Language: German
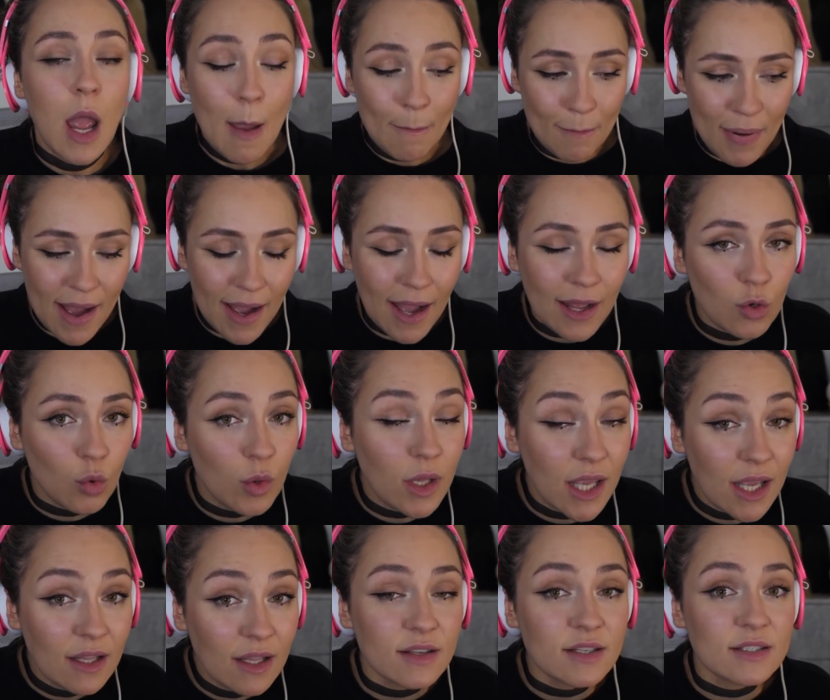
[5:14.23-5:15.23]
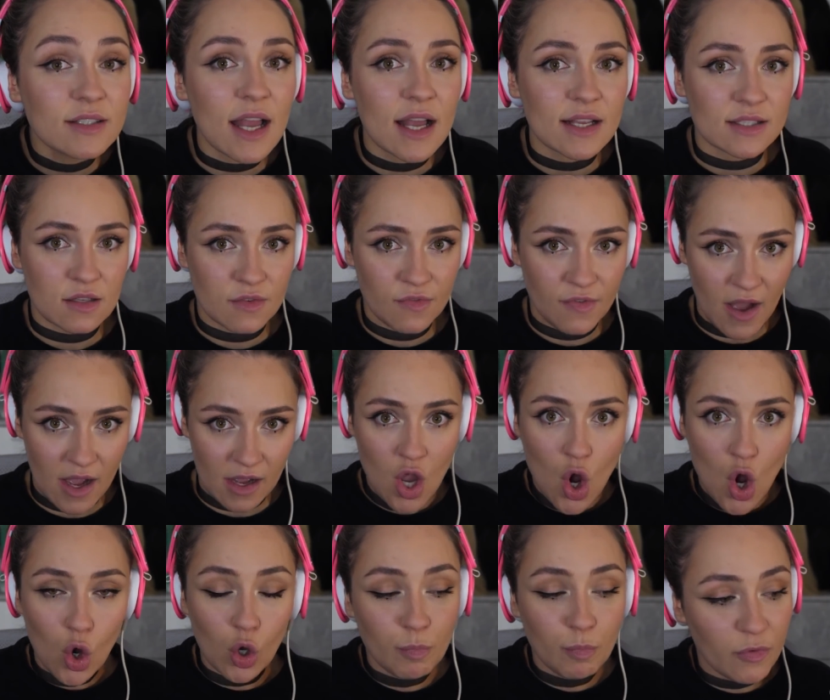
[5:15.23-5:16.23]
Paranoid ist as fuck.
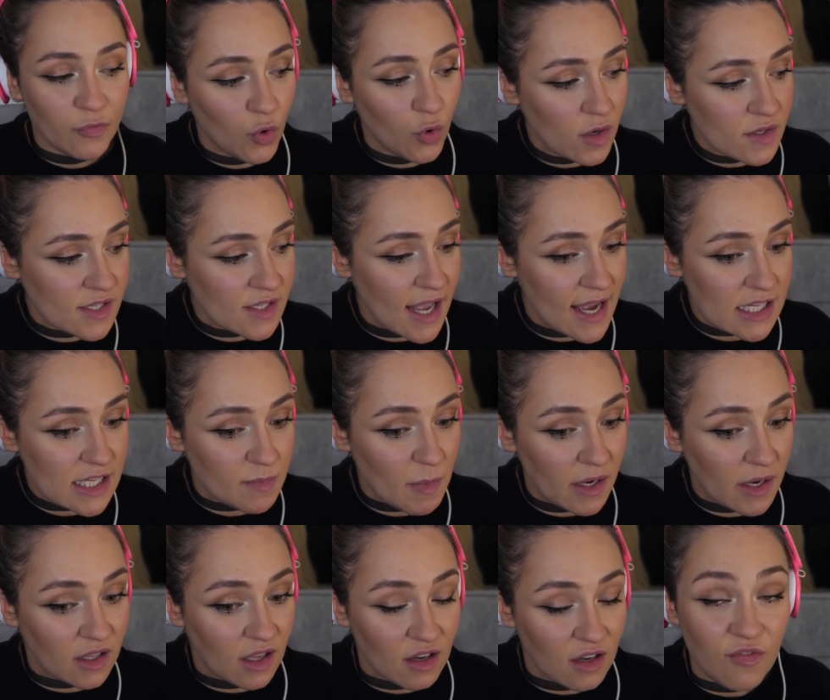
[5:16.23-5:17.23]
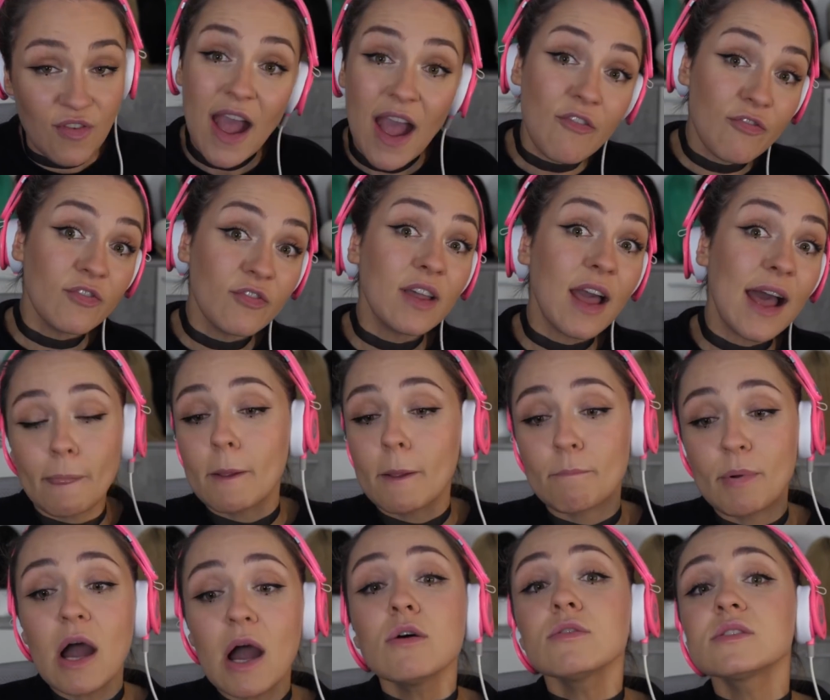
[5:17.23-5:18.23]
Und bevor sie erstmal ein Kind werfen kann,
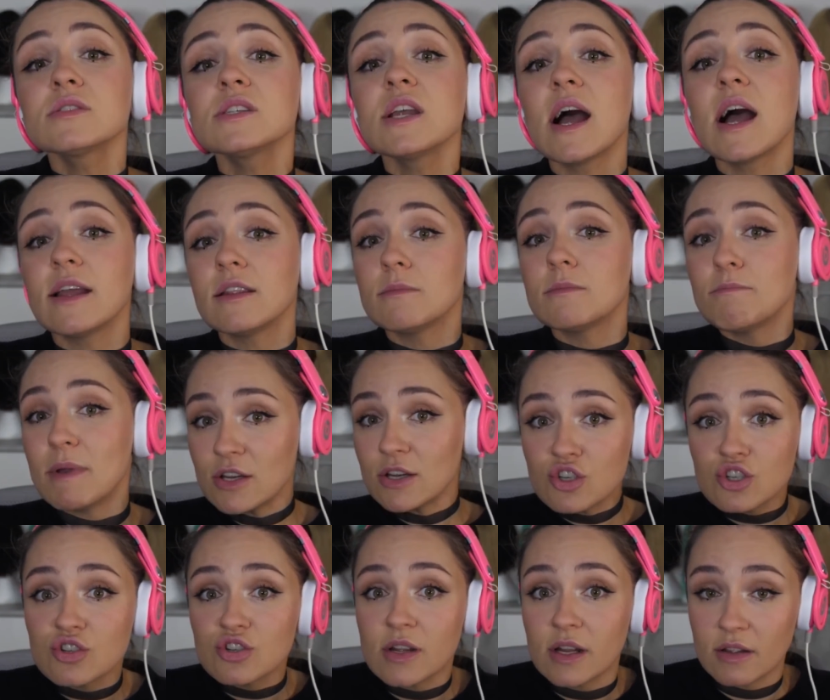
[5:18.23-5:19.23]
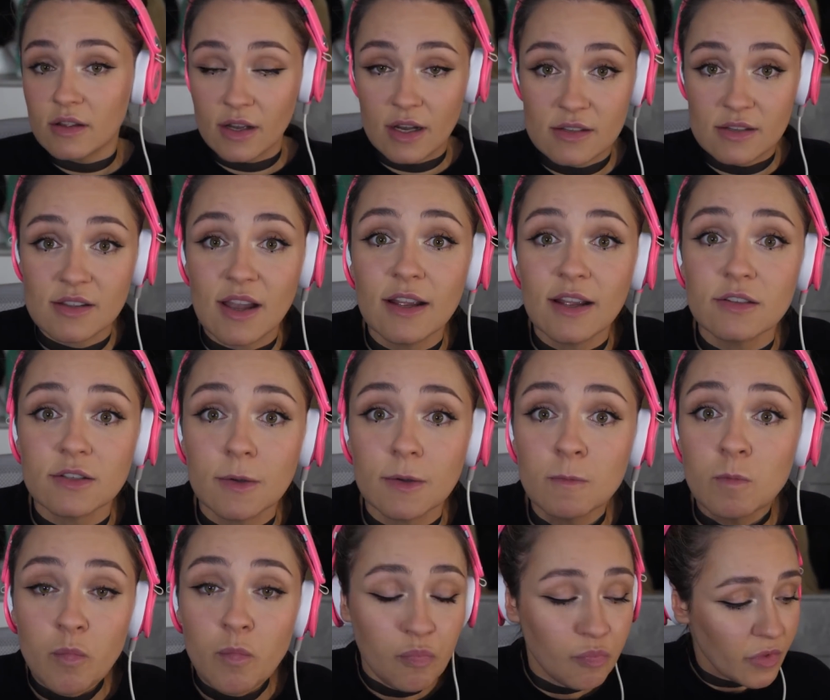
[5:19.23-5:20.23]
braucht sie einen Menschen an ihrer Seite,
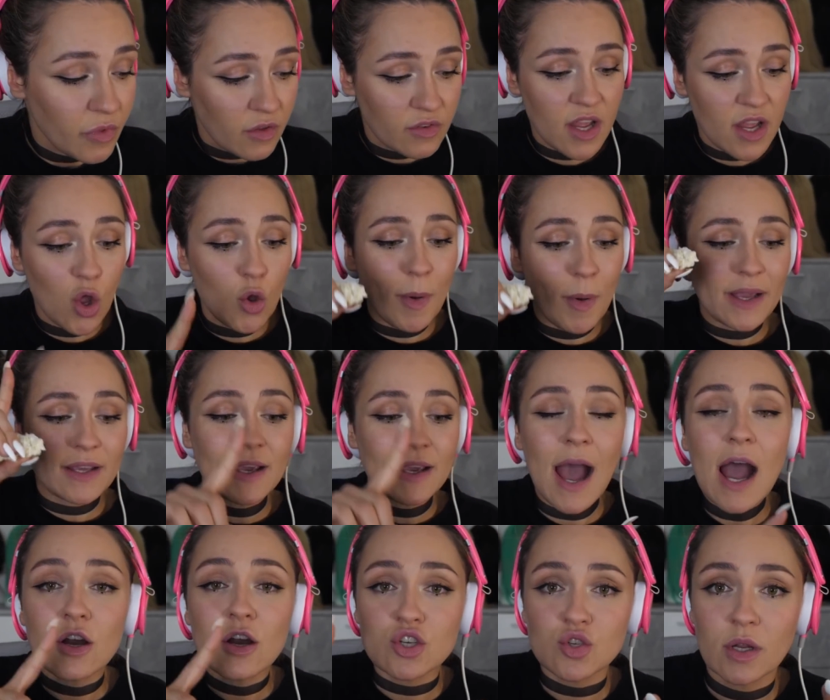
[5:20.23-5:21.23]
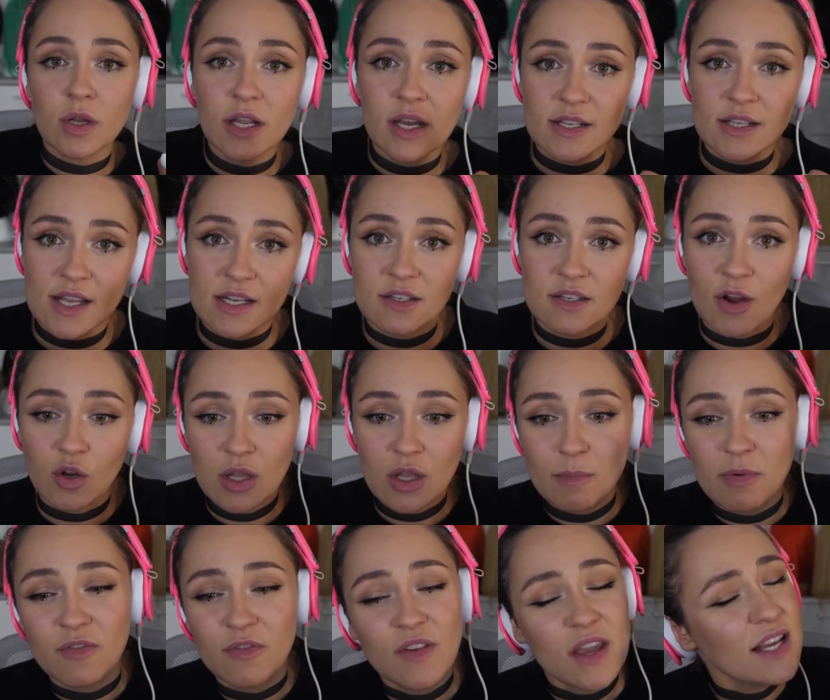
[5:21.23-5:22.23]
der über Jahre schon an ihrer Seite war und ihr
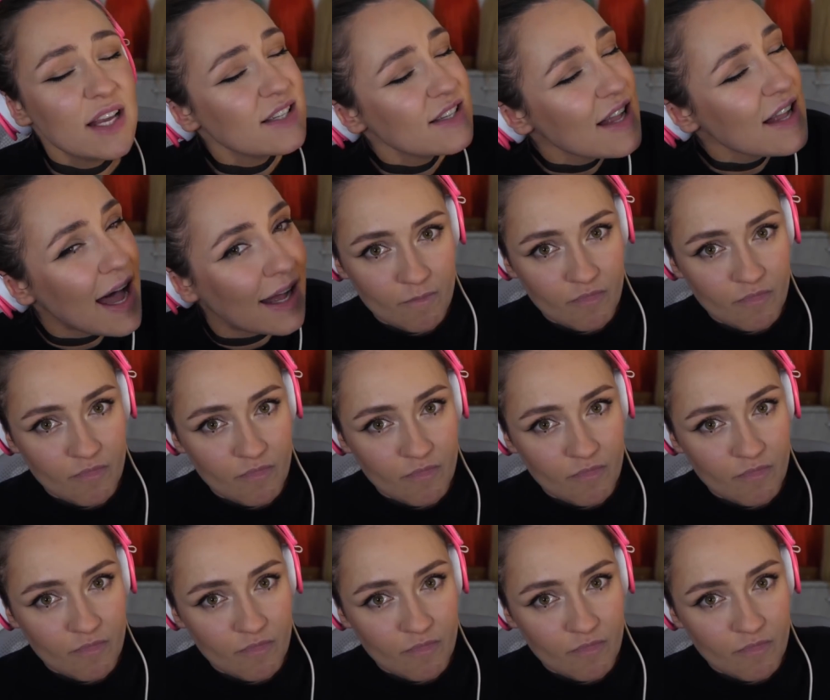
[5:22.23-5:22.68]
bewiesen hat,